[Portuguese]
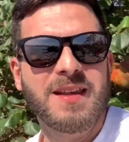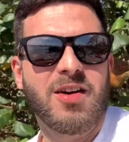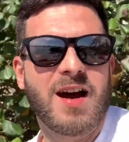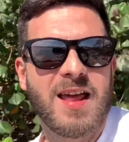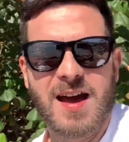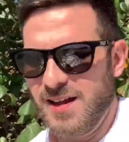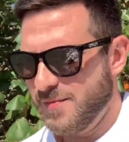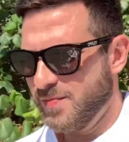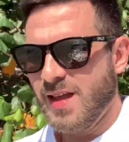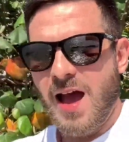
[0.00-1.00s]
Então galera,
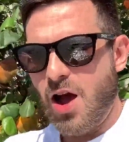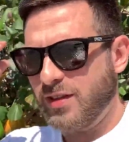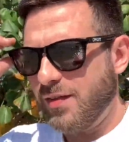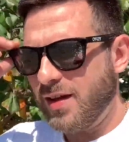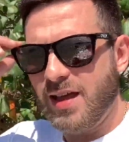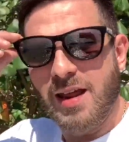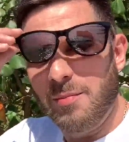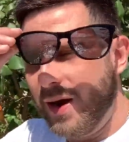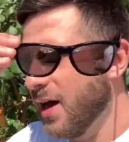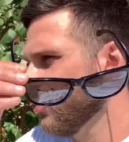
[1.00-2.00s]
eu tava aqui
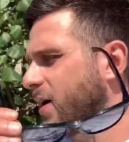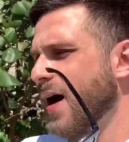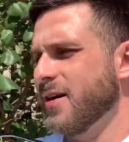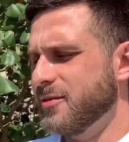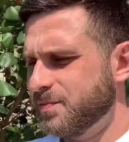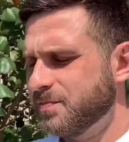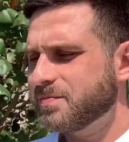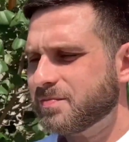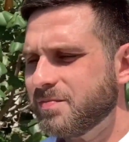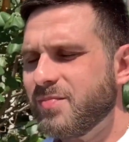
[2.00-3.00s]
lembrando, cara
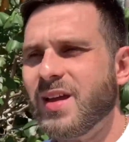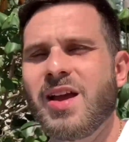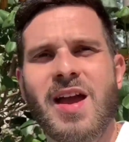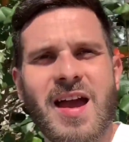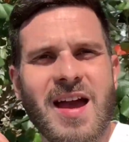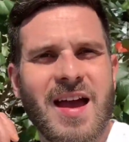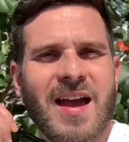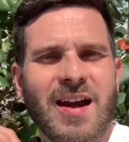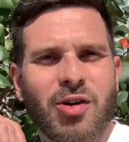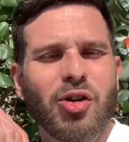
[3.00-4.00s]

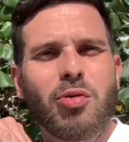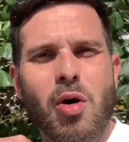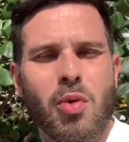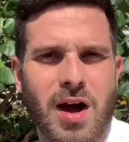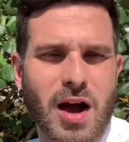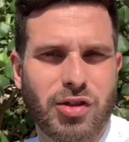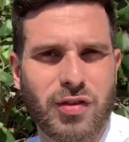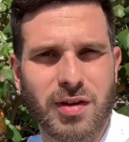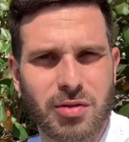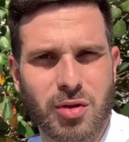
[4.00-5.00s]
é, quando eu,
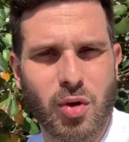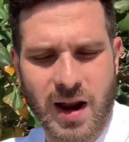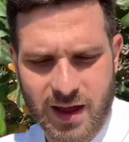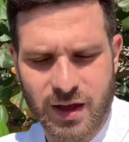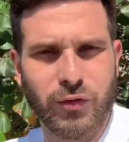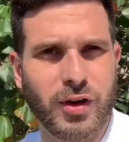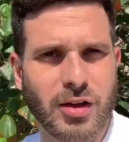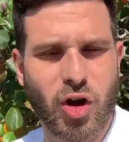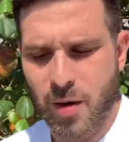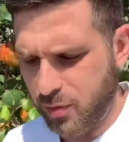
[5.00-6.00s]
antes de, de, morar aqui em
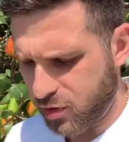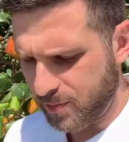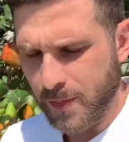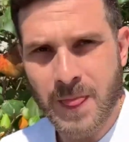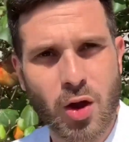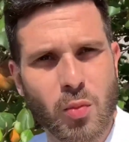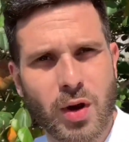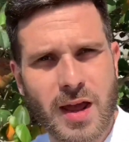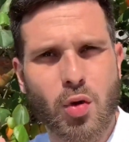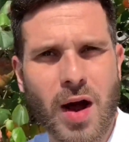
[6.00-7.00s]
Florianópolis, eu
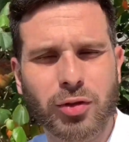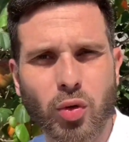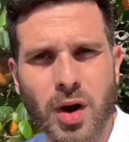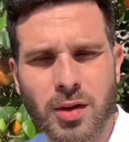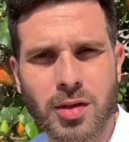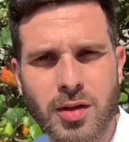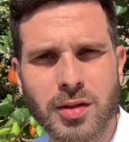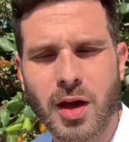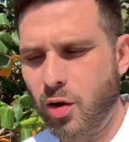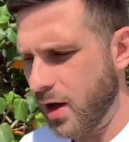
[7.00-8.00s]
morei quatro anos em
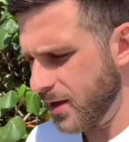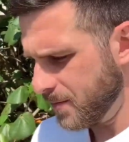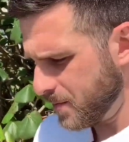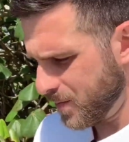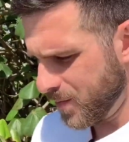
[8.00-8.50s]
Niterói.